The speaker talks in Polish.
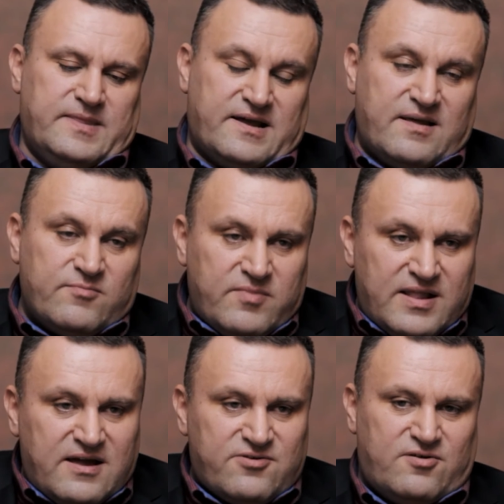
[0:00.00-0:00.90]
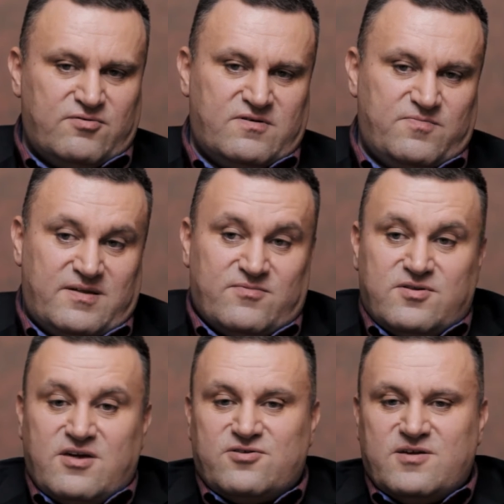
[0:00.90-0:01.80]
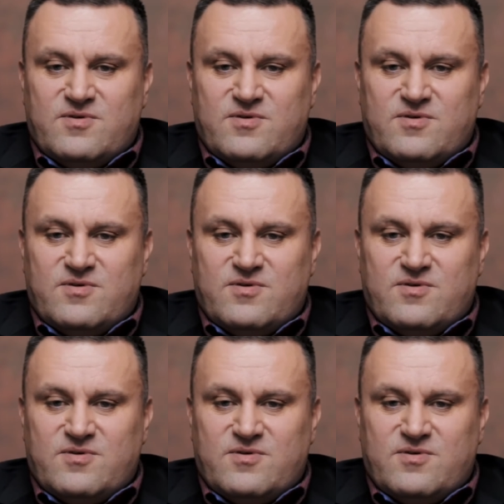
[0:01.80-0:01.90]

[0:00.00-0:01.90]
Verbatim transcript: Tak samo malarzy, których wspieram, to też nie